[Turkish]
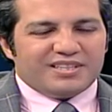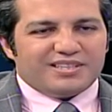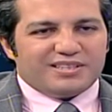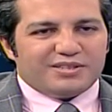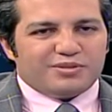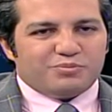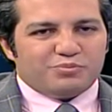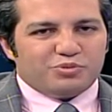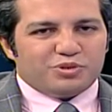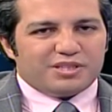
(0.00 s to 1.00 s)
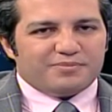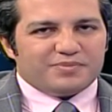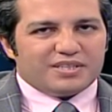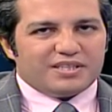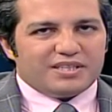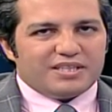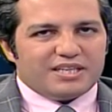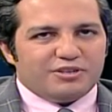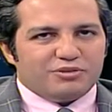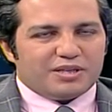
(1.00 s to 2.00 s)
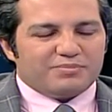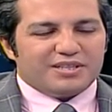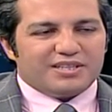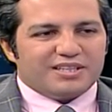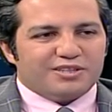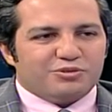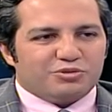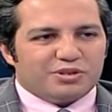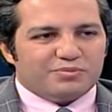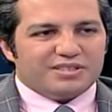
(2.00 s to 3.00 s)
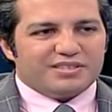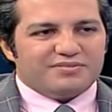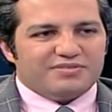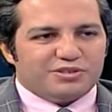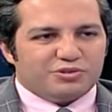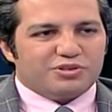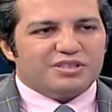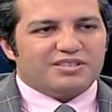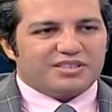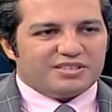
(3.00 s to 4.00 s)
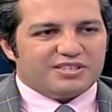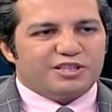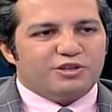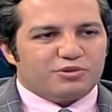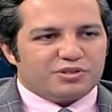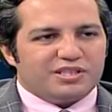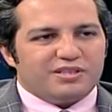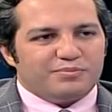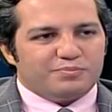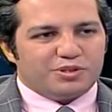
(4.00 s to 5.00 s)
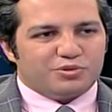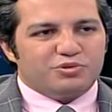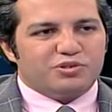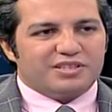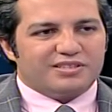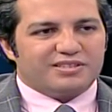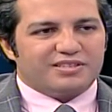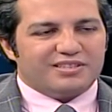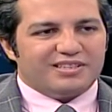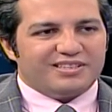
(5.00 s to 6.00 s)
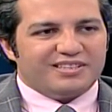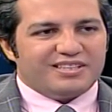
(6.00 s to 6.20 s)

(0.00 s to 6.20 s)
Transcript: Ee, burada e, en önemli hareket noktamız fizyolojik hazırlıkta nasıl kiloysa psikolojik hazırlıkta da